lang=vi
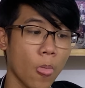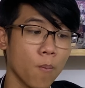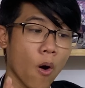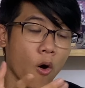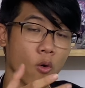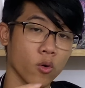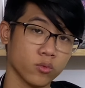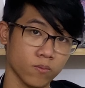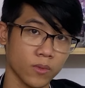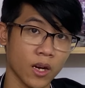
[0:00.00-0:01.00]
bộ
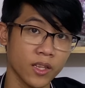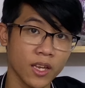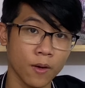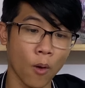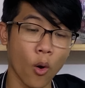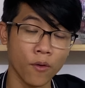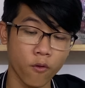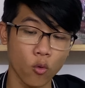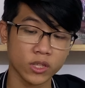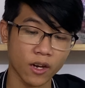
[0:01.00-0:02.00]
ẩn
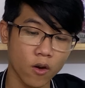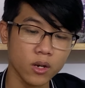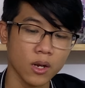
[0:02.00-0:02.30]
phụ Tarot.